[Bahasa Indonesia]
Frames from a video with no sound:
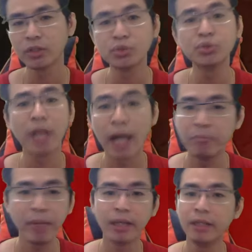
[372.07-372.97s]
susah
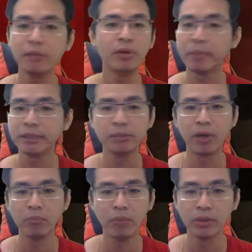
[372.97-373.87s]
comeback ini udah pasti
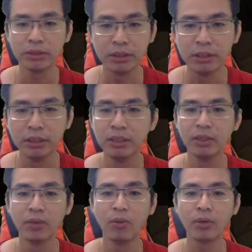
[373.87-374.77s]
bukan bot sih
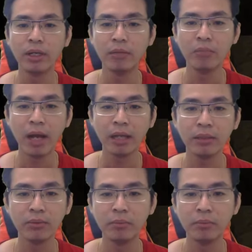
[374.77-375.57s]
gokil banget nih gue